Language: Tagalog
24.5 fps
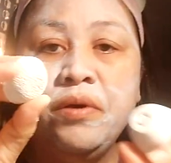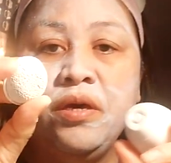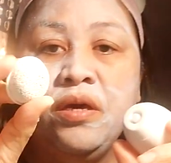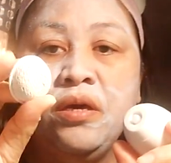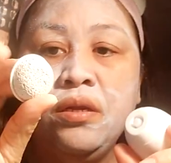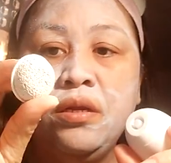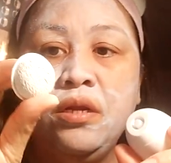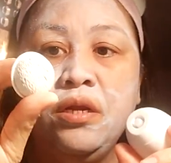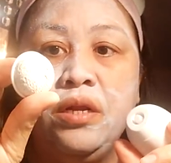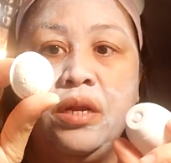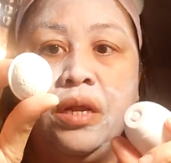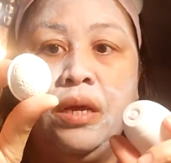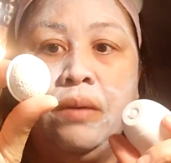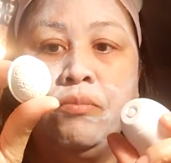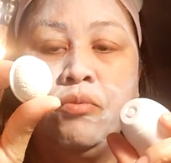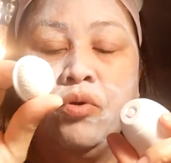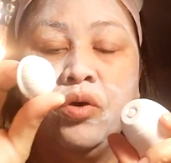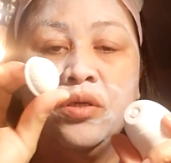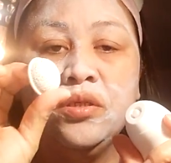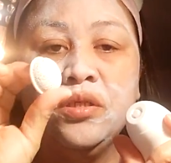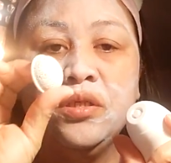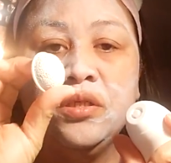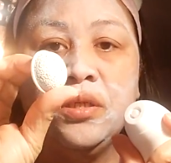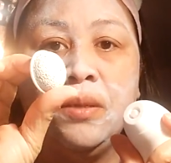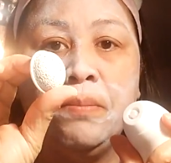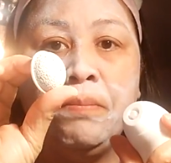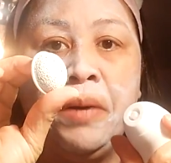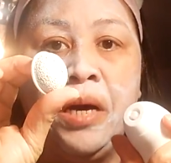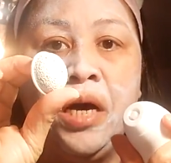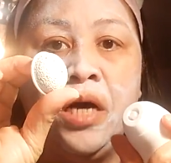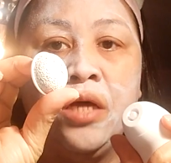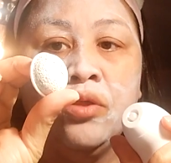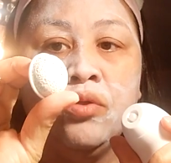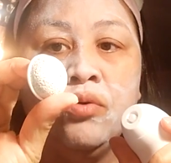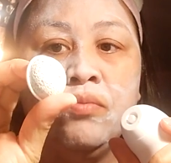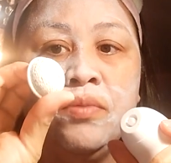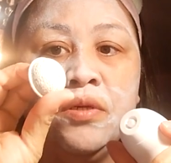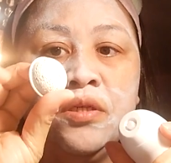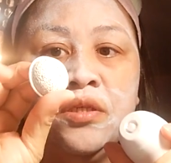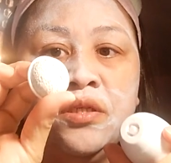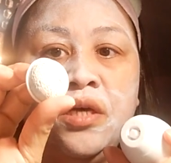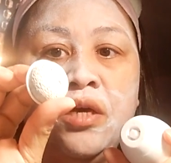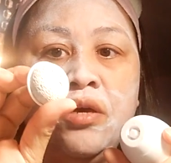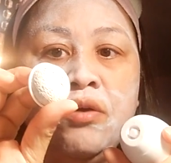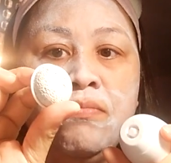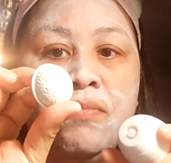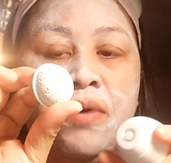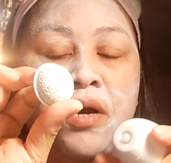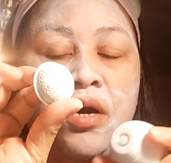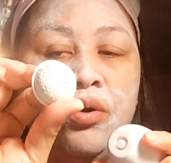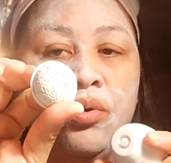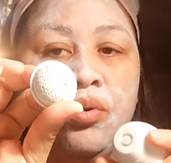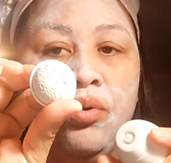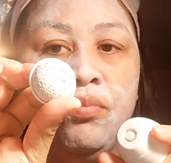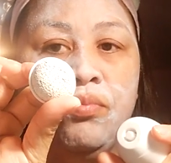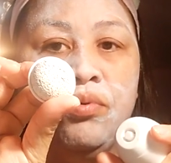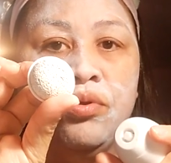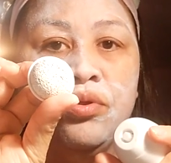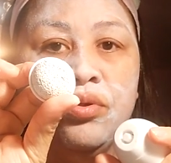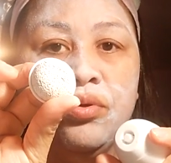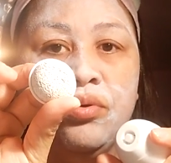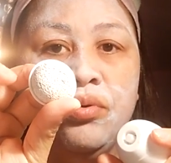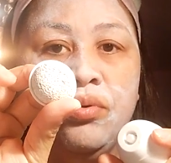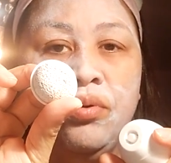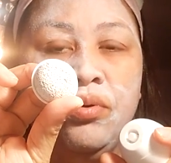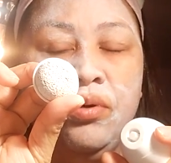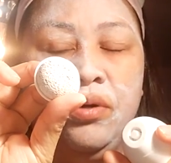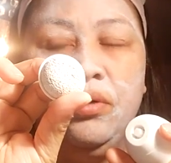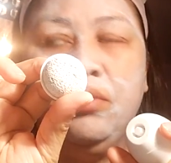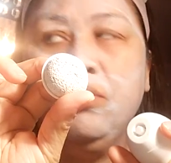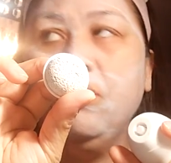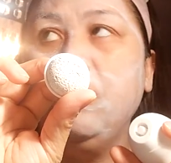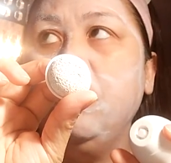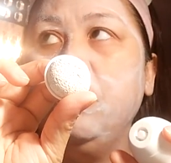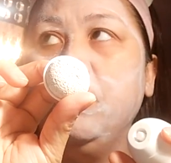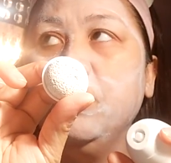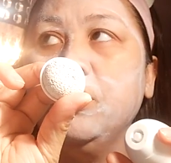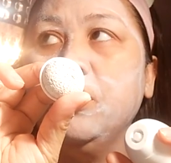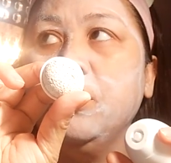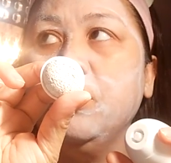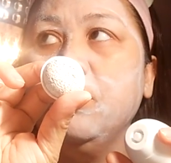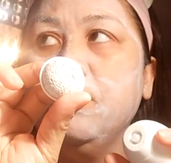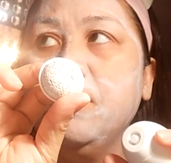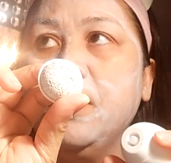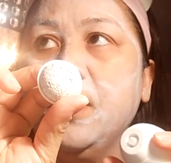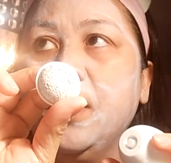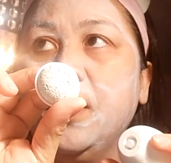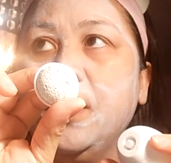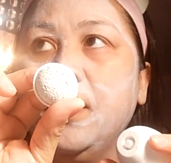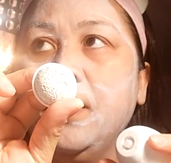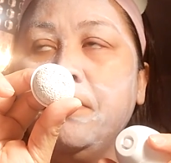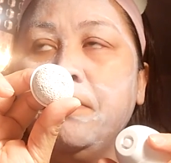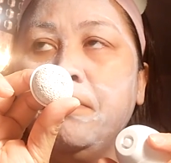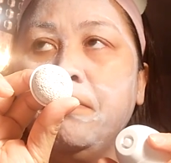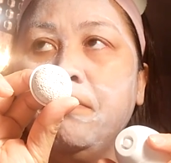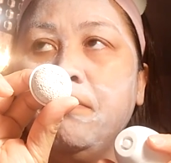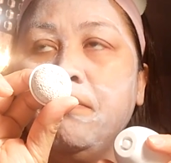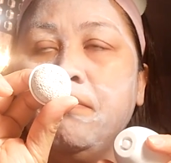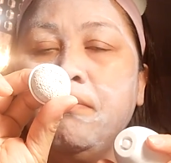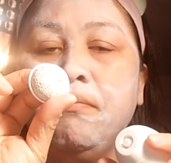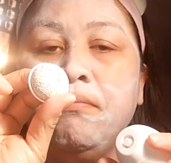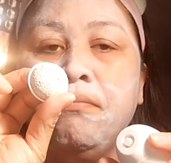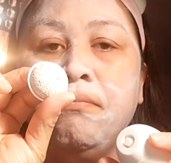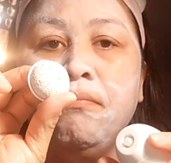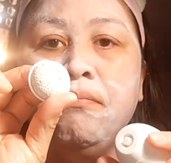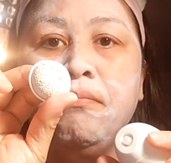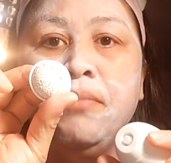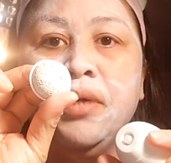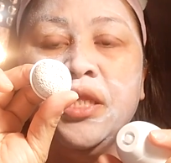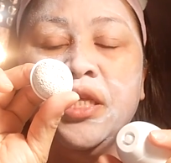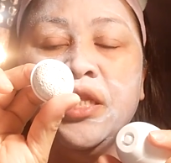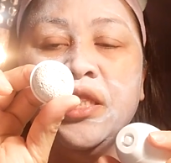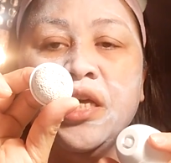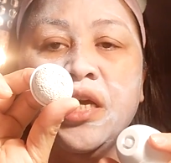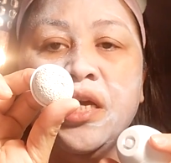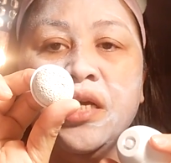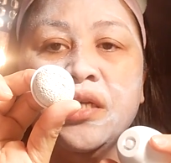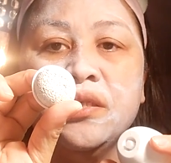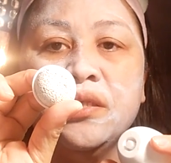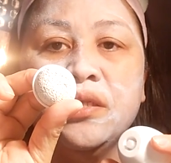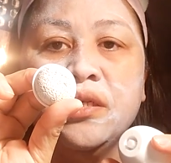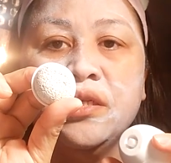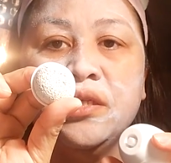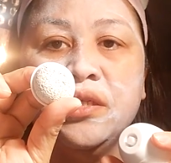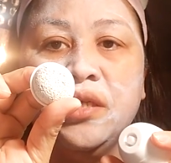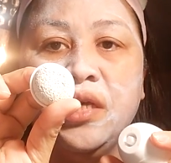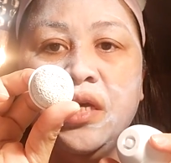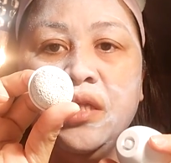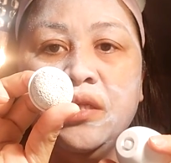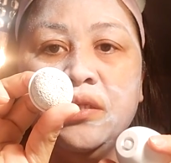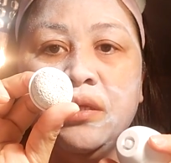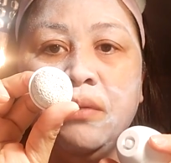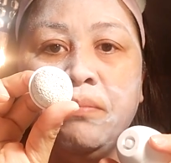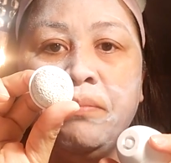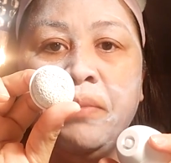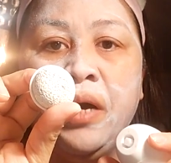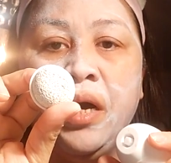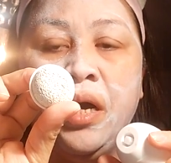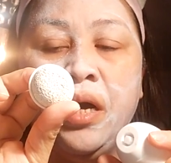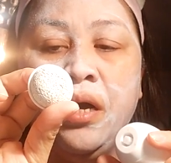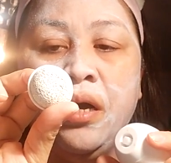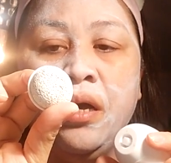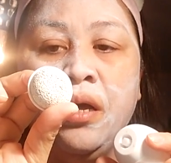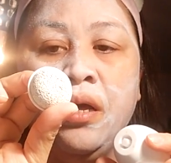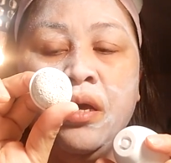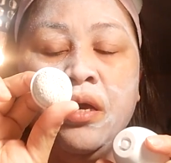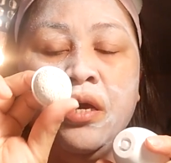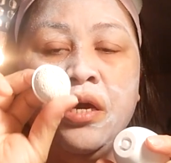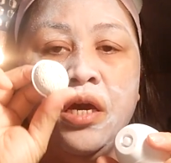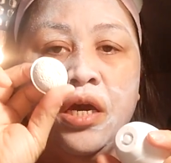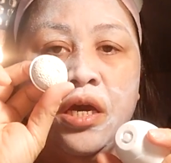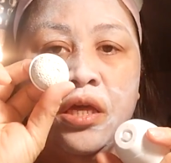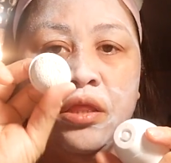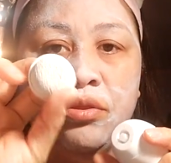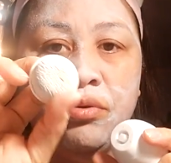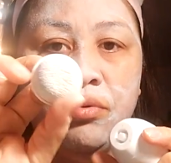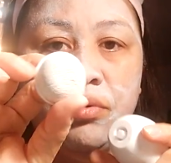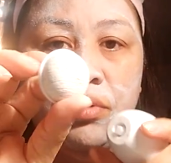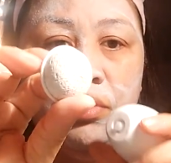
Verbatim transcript: i-demo kasi sa paa to, basta yung mga kulubot-kulubot, yung mga matitigas na skin sa paa, ito